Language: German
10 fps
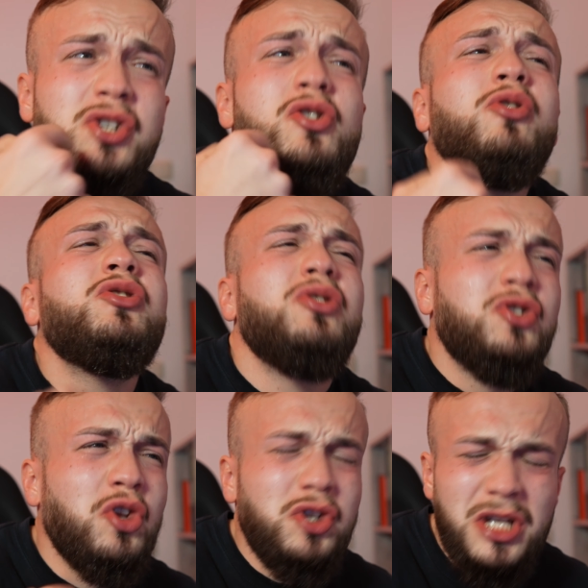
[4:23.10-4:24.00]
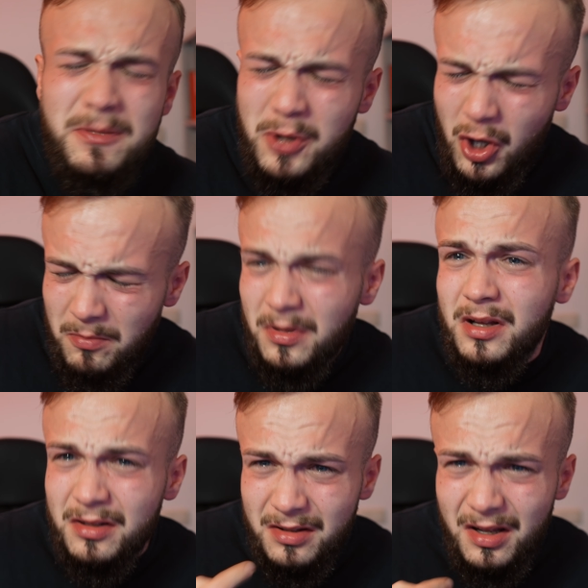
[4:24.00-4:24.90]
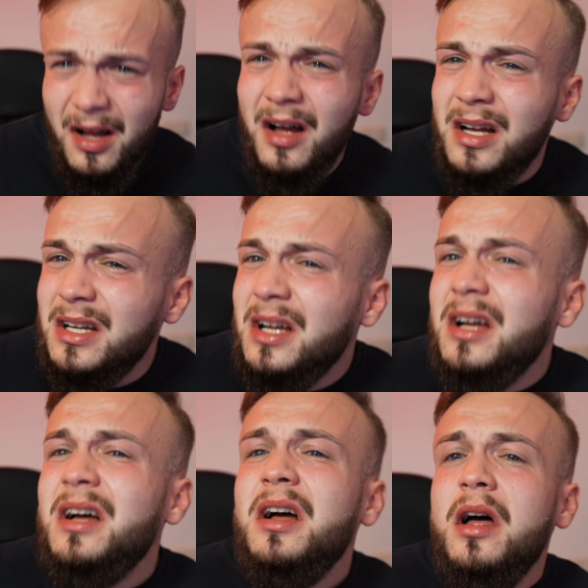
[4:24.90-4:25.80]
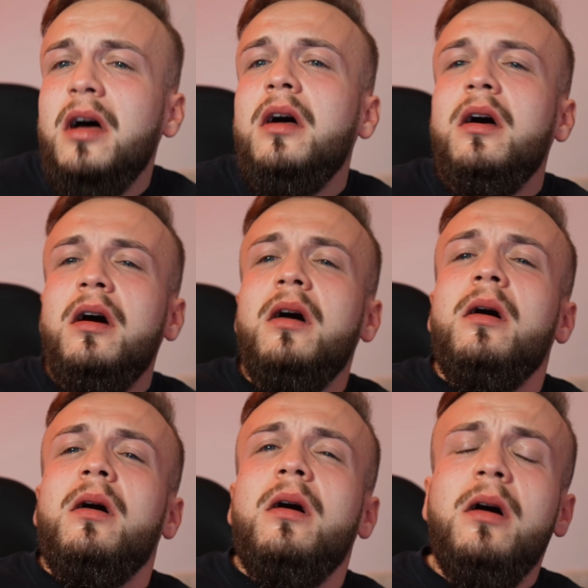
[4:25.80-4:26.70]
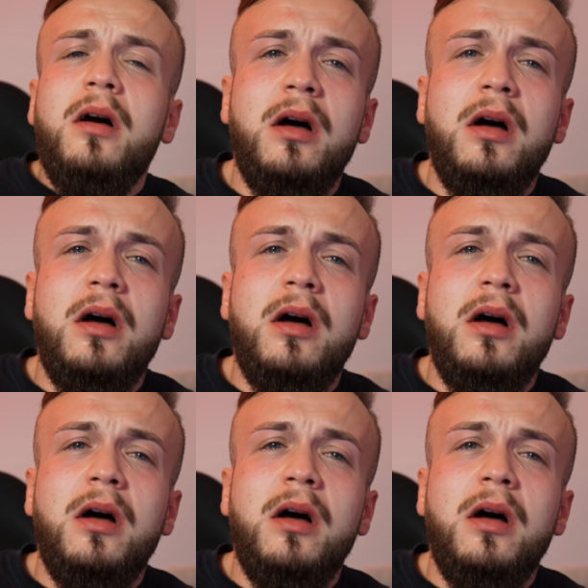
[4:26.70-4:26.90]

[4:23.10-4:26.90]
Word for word: ein Stück, Stück Chili bekommen. Ah. Ah.